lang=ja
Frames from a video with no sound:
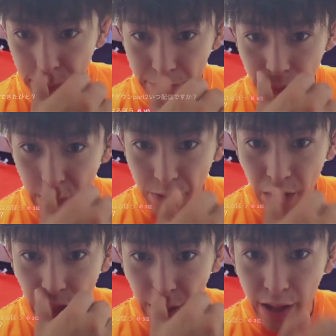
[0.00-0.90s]
屋。
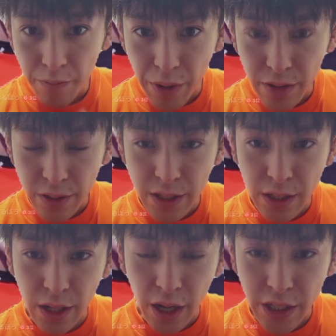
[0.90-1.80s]
ブレイキングダウンパート
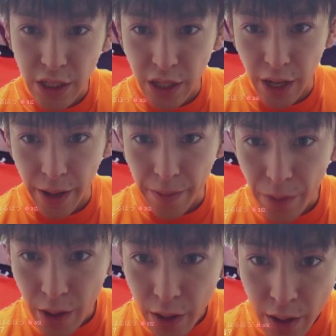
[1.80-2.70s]
2、明日じゃない。
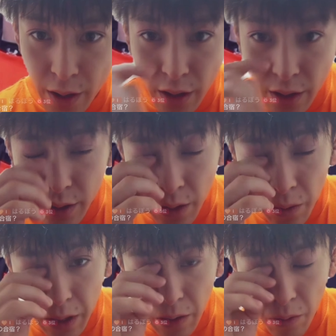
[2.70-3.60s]

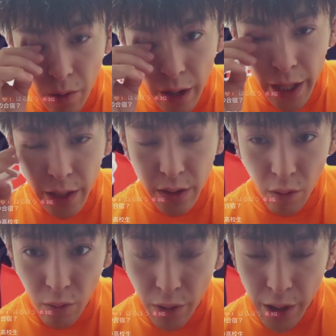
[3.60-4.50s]
ニノキフォローありが
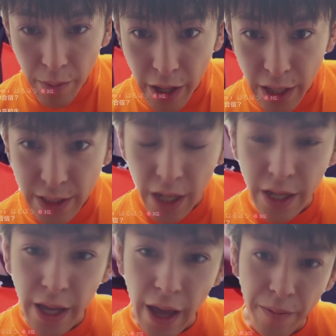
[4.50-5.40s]
とう今イエス
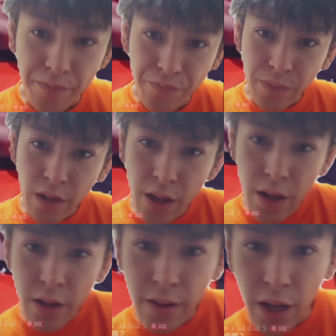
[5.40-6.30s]
かイエ。
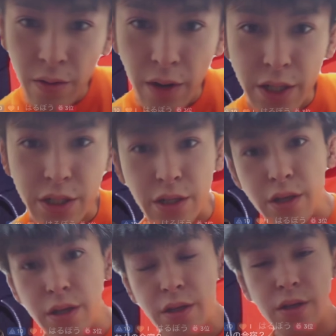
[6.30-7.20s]
何の合
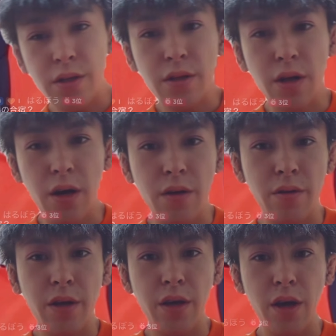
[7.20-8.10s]
宿あ
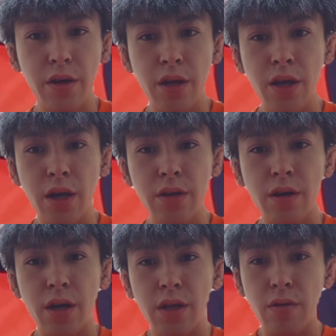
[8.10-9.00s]
の、100人企画
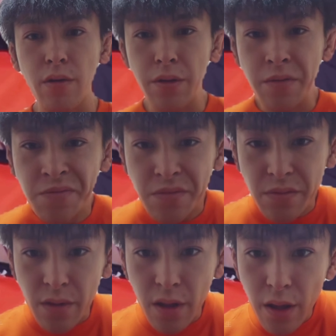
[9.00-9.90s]
のあれだろ
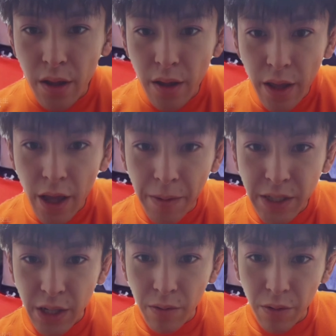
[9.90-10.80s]

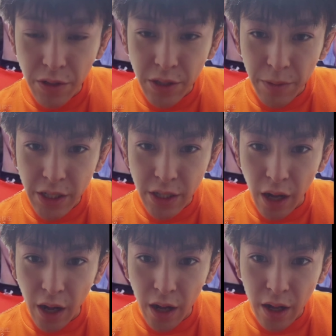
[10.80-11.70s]
山ちゃんフォローしまし
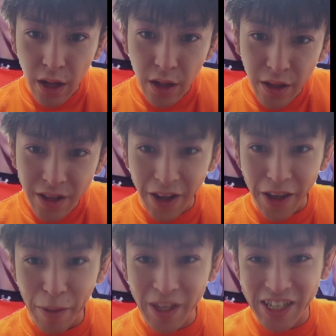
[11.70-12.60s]
た。
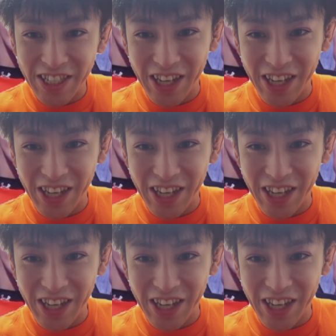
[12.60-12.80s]
山